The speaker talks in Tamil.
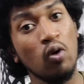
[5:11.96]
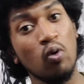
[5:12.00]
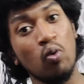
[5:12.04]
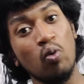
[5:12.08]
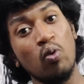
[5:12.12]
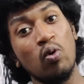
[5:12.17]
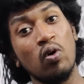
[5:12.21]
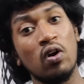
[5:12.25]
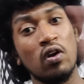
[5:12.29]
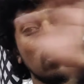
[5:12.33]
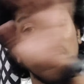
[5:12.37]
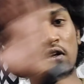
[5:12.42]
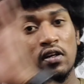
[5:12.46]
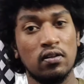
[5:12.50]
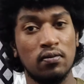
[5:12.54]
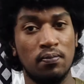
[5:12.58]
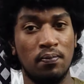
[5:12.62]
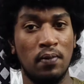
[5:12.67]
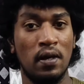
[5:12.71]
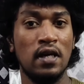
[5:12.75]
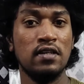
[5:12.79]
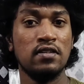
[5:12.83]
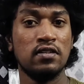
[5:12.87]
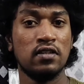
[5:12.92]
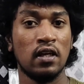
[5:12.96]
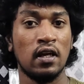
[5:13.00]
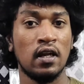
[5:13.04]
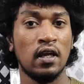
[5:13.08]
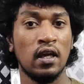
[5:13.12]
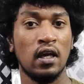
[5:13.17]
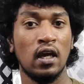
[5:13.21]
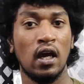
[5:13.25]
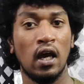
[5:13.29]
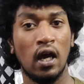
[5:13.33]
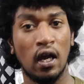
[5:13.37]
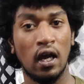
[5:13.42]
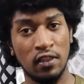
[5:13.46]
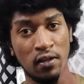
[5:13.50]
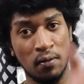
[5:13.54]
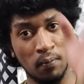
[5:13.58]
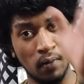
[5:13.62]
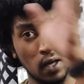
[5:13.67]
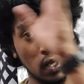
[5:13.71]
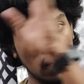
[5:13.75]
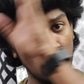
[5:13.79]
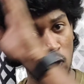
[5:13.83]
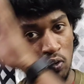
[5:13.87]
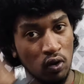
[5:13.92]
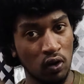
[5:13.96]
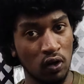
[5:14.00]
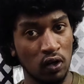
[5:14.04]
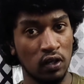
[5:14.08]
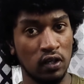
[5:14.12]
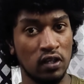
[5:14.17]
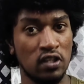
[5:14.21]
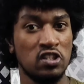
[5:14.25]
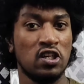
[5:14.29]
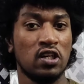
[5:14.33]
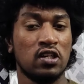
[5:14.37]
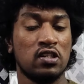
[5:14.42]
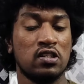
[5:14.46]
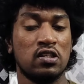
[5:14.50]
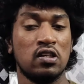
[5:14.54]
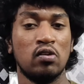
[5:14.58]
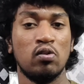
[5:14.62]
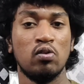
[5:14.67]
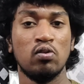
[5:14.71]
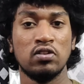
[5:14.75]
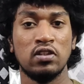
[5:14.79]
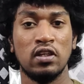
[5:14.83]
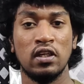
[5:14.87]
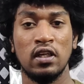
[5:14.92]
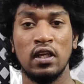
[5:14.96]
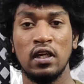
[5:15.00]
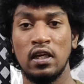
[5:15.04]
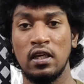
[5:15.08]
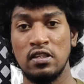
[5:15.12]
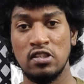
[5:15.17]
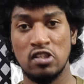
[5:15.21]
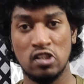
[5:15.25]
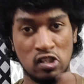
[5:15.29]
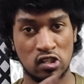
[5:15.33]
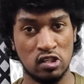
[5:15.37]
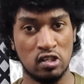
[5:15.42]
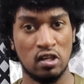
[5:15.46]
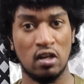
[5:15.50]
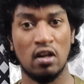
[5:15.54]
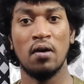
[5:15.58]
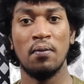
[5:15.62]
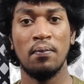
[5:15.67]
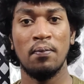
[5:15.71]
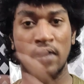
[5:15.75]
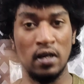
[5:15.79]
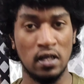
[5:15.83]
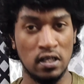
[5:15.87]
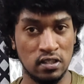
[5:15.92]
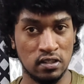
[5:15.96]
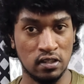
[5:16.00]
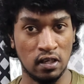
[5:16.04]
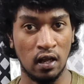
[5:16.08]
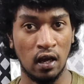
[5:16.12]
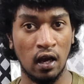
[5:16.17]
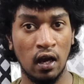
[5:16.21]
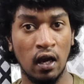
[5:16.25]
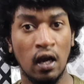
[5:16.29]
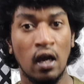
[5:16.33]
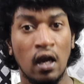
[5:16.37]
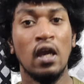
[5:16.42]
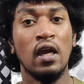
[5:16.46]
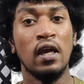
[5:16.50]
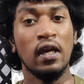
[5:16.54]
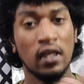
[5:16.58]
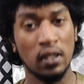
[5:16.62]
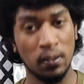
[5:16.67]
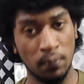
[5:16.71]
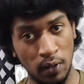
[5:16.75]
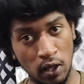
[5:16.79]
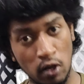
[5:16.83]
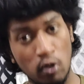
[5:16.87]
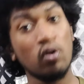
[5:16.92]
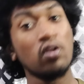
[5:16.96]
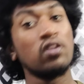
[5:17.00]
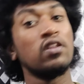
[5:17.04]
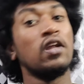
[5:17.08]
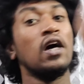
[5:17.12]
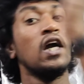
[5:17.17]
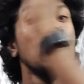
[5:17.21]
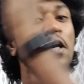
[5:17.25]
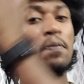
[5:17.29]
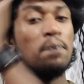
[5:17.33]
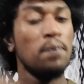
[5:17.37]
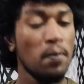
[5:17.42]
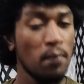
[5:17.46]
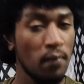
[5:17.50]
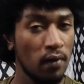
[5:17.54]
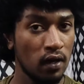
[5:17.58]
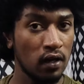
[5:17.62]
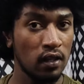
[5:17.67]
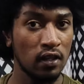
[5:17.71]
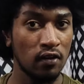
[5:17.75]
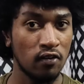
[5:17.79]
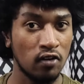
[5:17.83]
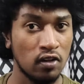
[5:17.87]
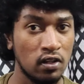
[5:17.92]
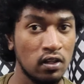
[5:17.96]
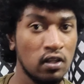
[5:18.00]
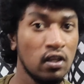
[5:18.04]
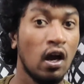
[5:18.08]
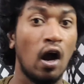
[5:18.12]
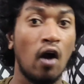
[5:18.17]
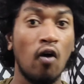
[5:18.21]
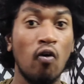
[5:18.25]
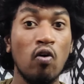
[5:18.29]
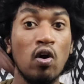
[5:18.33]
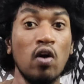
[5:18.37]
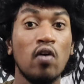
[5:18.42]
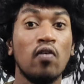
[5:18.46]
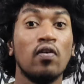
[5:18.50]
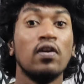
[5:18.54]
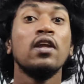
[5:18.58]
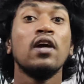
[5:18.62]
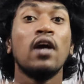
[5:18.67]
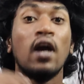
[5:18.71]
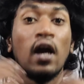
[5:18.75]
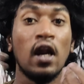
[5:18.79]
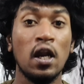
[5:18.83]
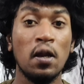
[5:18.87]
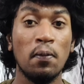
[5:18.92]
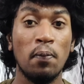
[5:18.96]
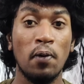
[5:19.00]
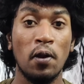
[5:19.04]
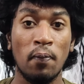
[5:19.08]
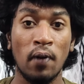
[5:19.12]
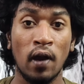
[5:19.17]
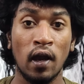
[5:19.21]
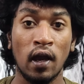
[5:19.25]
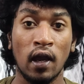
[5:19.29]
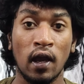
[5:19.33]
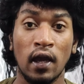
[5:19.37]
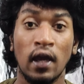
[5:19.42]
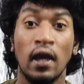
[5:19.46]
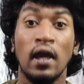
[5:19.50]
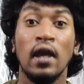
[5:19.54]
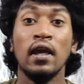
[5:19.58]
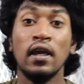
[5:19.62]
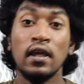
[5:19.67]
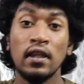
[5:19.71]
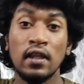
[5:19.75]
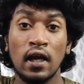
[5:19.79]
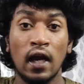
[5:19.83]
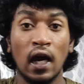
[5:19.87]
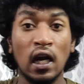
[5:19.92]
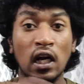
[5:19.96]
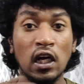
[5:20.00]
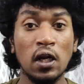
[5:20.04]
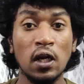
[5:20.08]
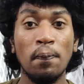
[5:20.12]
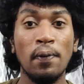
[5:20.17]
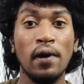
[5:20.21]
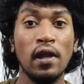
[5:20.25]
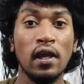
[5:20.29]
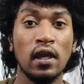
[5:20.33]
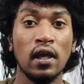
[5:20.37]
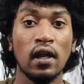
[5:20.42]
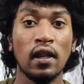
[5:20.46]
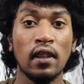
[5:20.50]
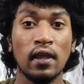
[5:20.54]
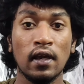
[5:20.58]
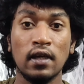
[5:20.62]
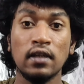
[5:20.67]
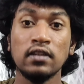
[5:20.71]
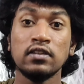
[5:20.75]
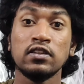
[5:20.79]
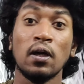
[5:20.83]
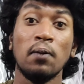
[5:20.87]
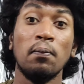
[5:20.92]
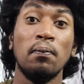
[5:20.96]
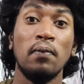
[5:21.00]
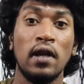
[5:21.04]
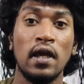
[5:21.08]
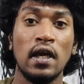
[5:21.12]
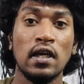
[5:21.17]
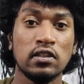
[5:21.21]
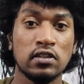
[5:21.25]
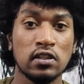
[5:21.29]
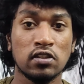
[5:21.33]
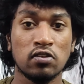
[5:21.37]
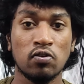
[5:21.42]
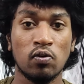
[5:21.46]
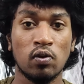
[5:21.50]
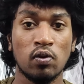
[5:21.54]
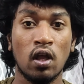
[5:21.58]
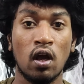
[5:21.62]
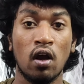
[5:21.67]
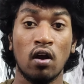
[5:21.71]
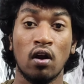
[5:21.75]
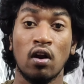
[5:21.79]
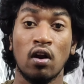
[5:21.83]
மாதிரி ஒரு மெடிசனை அந்த மாதிரி ஒரு இன்ஜெக்ஷனும் சரி இன்ஜெக்ஷனா மெடிசனா இந்த மாதிரி ஒரு தடுப்பு மருந்தை வந்து அவங்க வந்து கண்டுபிடிப்பாங்க இது கண்டுபிடிக்கிறதுக்கு சம் டேசஸ்